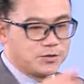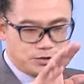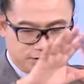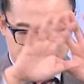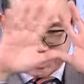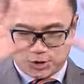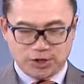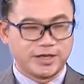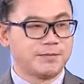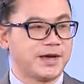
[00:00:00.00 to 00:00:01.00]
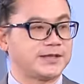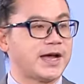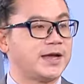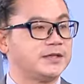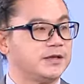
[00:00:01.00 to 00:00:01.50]
我尺寸可以买
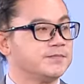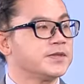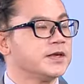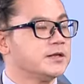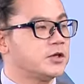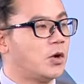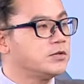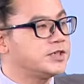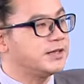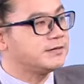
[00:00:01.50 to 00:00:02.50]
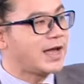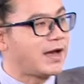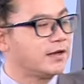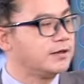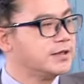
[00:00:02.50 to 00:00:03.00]
大一点，空间大了，